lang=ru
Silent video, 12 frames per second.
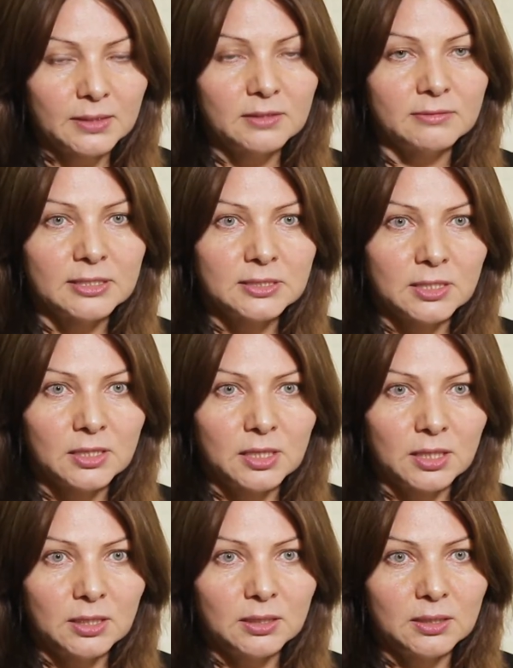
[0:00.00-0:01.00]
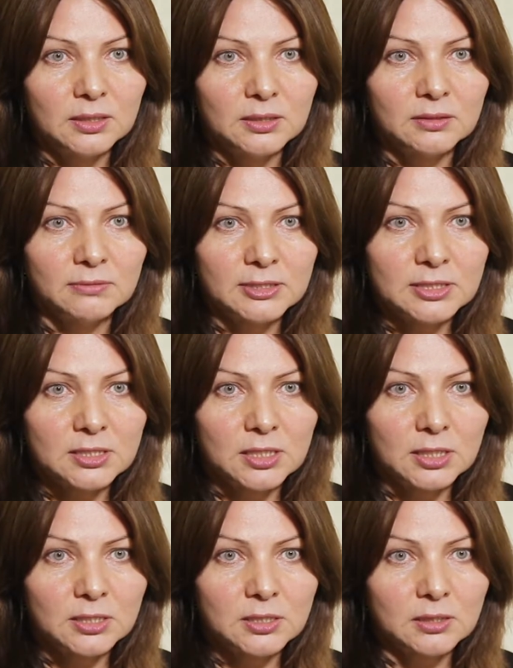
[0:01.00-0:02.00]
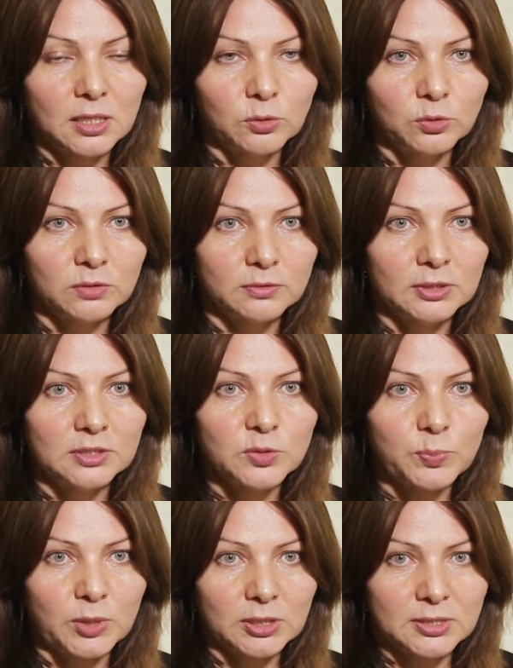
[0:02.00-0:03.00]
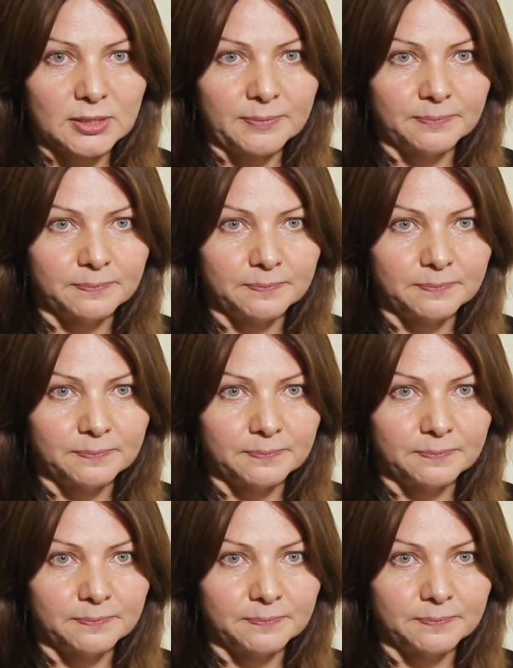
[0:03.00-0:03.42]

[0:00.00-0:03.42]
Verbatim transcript: 23 – это 23 налоговая инспекция.